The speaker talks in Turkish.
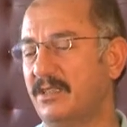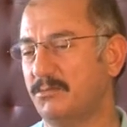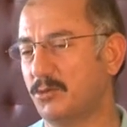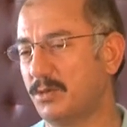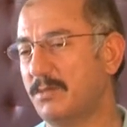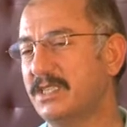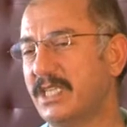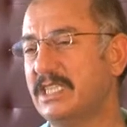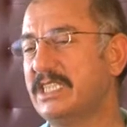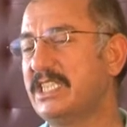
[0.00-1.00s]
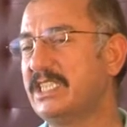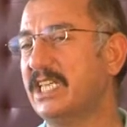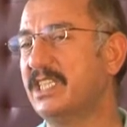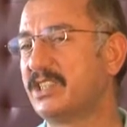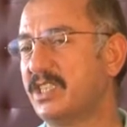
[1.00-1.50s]
Müslümanların
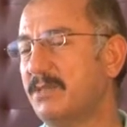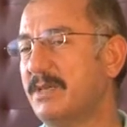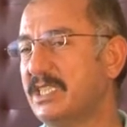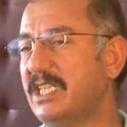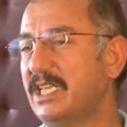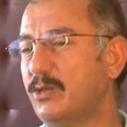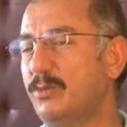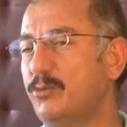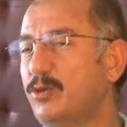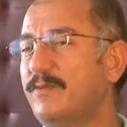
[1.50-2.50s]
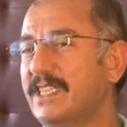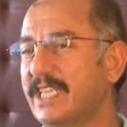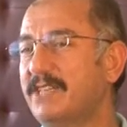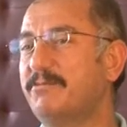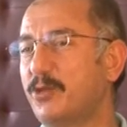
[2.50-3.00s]
Hristiyanlaştırılmasıyla ilgili o büyük ve
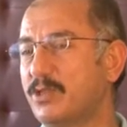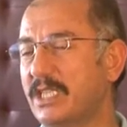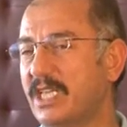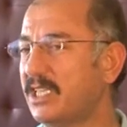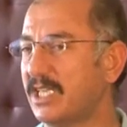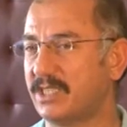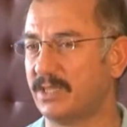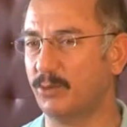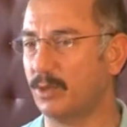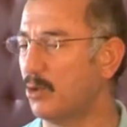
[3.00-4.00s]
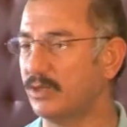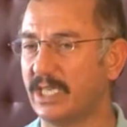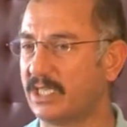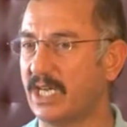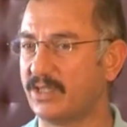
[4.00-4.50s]
derin projeleri kastetmiyorum.
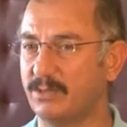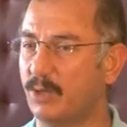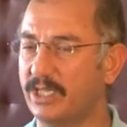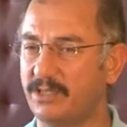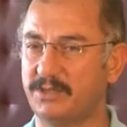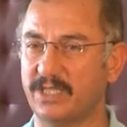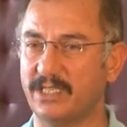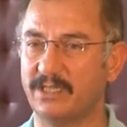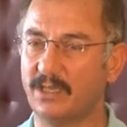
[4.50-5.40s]
Onlara karşıyım. O ayrı bir şey.